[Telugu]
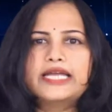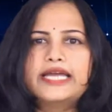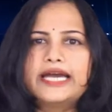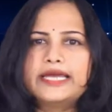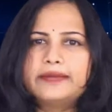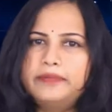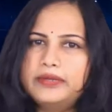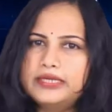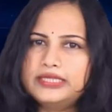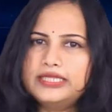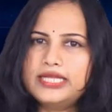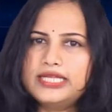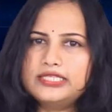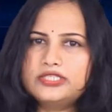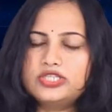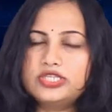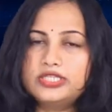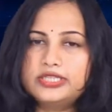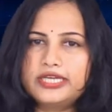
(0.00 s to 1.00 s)
గర్భం
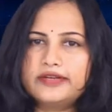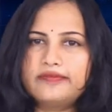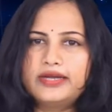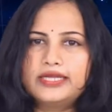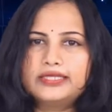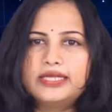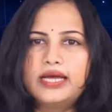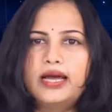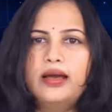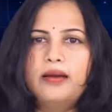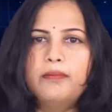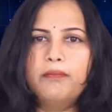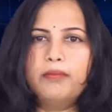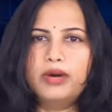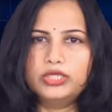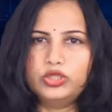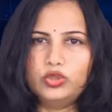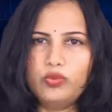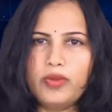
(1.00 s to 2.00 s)
దాల్చిన తర్వాత
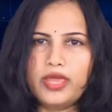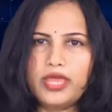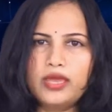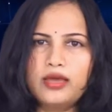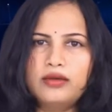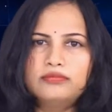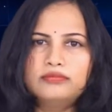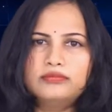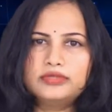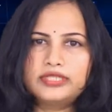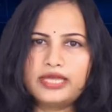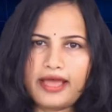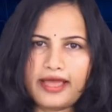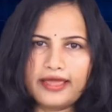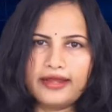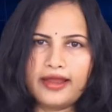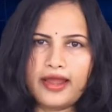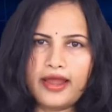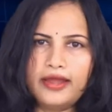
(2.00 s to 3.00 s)
మధుమేహం
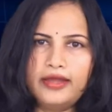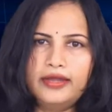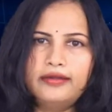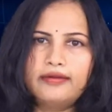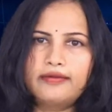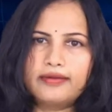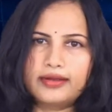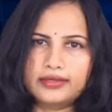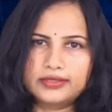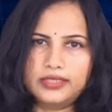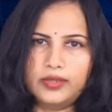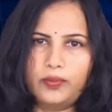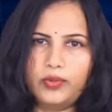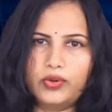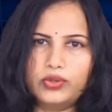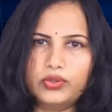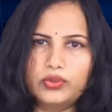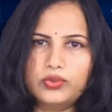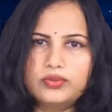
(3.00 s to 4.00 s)
థైరాయిడ్
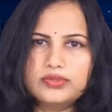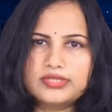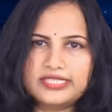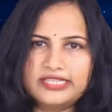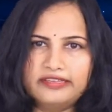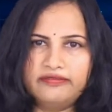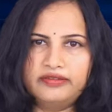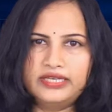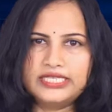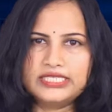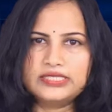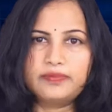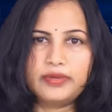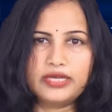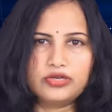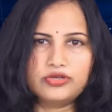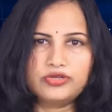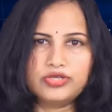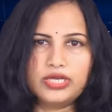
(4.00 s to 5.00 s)
రక్తపోటు సిఫిలిస్
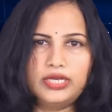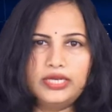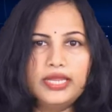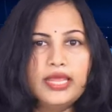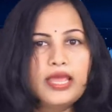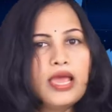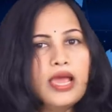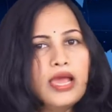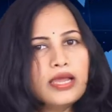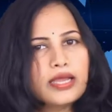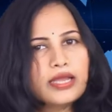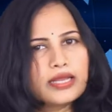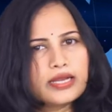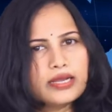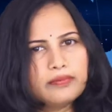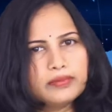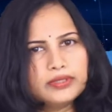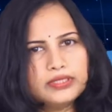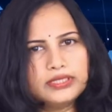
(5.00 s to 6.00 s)
పరీక్షల్ని
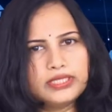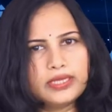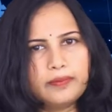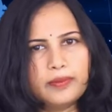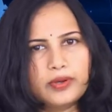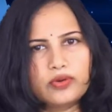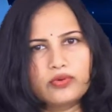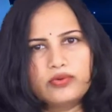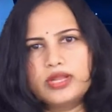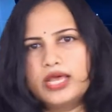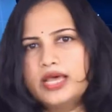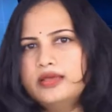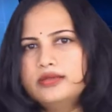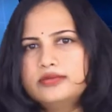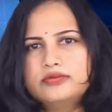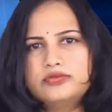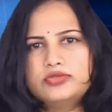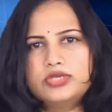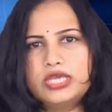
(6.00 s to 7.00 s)
క్రమం తప్పకుండా
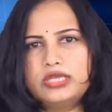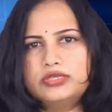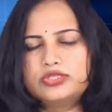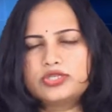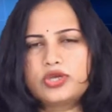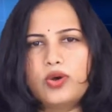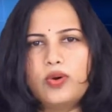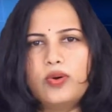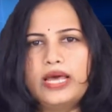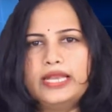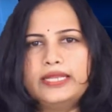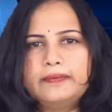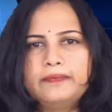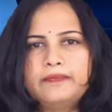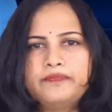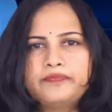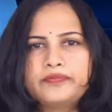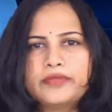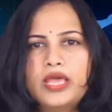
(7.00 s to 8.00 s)
చేయించుకోవాలి
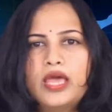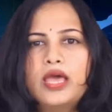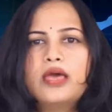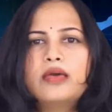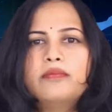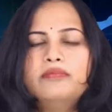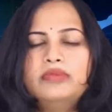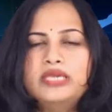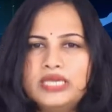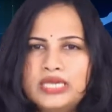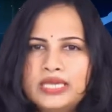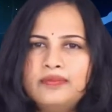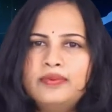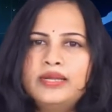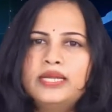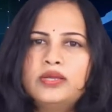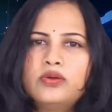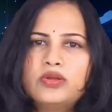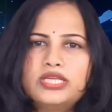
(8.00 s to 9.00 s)
మీకు ఈ
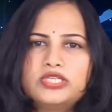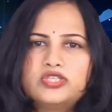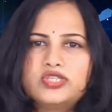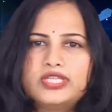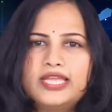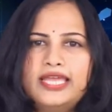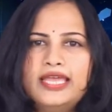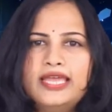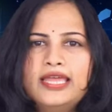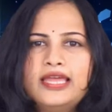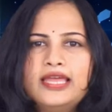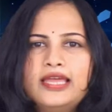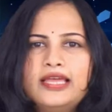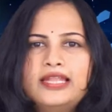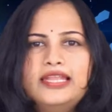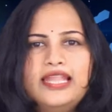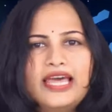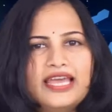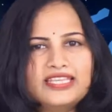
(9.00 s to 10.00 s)
వీడియో నచ్చితే
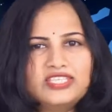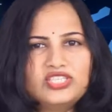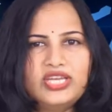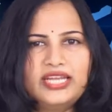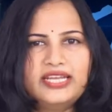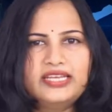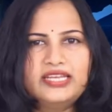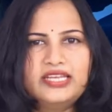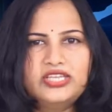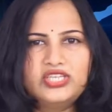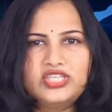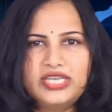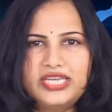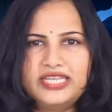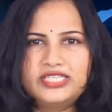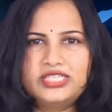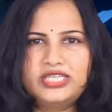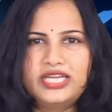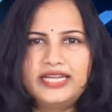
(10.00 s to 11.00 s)
లైక్ చేయండి
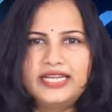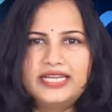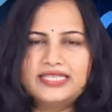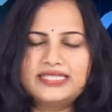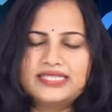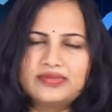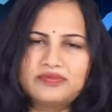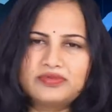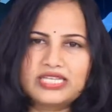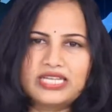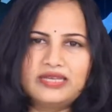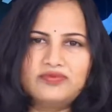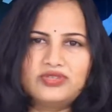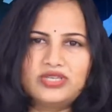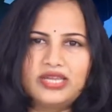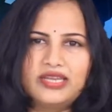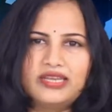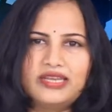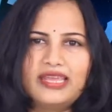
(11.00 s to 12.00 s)
షేర్ చేయండి సబ్స్క్రైబ్
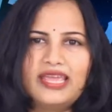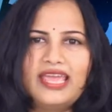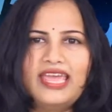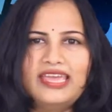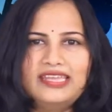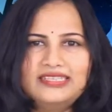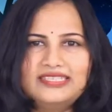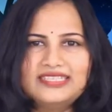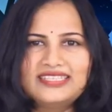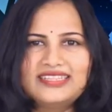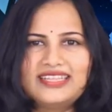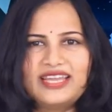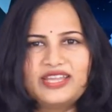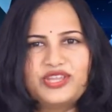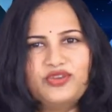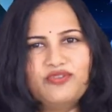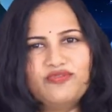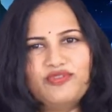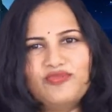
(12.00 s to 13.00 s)
చేయండి అండ్
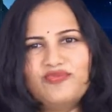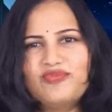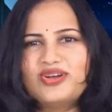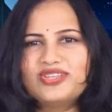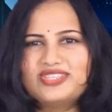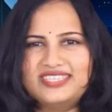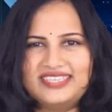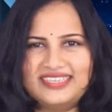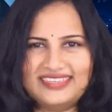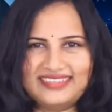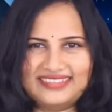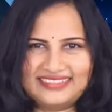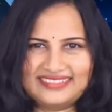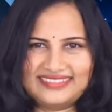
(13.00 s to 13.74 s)
థ్యాంక్ యూ ఫర్ వాచింగ్